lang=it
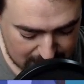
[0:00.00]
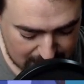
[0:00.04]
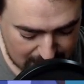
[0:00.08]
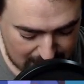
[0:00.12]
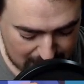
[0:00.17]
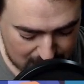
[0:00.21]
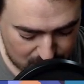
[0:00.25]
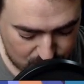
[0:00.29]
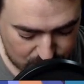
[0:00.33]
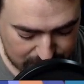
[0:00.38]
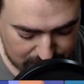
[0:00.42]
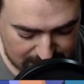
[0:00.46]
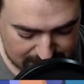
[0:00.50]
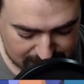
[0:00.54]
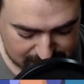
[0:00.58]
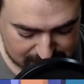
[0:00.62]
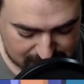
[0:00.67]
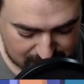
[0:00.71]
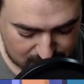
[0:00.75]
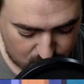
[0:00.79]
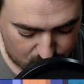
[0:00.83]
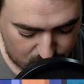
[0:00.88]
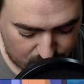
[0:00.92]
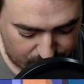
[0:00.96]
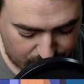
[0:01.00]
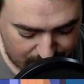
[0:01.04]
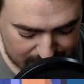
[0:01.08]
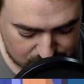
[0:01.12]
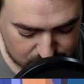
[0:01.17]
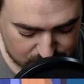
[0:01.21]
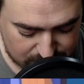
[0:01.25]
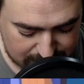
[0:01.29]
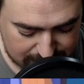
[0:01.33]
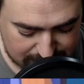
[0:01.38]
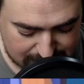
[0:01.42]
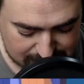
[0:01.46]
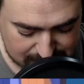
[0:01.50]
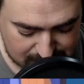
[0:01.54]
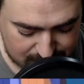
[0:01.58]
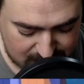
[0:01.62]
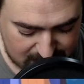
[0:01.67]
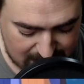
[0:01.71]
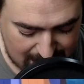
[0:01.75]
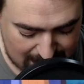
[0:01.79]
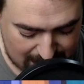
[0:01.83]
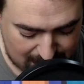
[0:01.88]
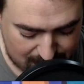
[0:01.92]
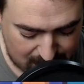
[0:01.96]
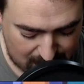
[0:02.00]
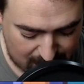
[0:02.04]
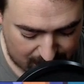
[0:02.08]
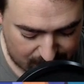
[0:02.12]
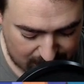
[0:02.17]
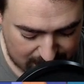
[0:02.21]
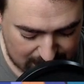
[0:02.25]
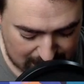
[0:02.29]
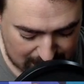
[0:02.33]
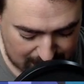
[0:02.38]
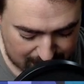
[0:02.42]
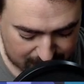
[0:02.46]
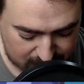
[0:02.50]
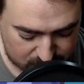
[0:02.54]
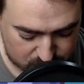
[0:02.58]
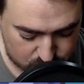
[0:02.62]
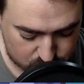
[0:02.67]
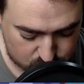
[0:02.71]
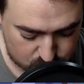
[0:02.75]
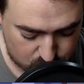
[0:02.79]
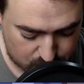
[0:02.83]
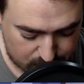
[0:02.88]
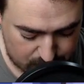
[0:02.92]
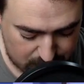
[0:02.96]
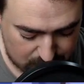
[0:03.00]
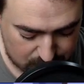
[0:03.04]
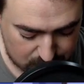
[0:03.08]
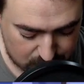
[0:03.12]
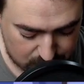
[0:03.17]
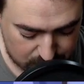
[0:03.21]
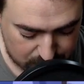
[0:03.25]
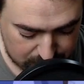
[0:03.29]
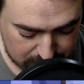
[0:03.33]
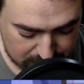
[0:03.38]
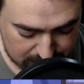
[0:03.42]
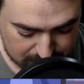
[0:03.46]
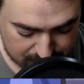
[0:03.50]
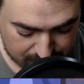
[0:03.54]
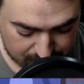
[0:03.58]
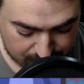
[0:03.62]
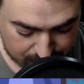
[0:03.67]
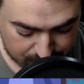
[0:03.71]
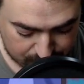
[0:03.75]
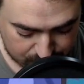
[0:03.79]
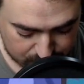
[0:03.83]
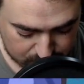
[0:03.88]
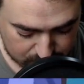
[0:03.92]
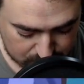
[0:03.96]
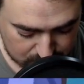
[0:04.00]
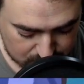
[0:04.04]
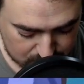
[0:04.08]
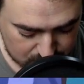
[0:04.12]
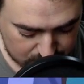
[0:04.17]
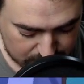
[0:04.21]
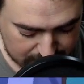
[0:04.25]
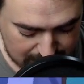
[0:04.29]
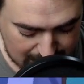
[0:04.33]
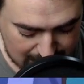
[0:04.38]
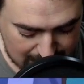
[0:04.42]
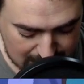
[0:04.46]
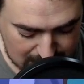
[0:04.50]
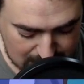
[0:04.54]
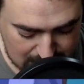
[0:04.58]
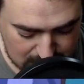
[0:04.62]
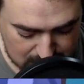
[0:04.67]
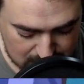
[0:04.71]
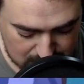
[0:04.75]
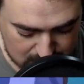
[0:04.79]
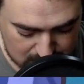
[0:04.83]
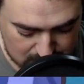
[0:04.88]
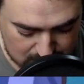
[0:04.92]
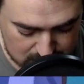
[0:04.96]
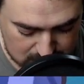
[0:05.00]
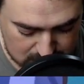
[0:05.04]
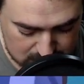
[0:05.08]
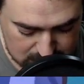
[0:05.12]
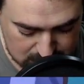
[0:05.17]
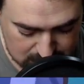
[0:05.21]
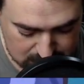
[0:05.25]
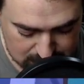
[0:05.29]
È lunghissimo, non faccio tantissimi danni, ma la final la faccio subito. Ok, ah!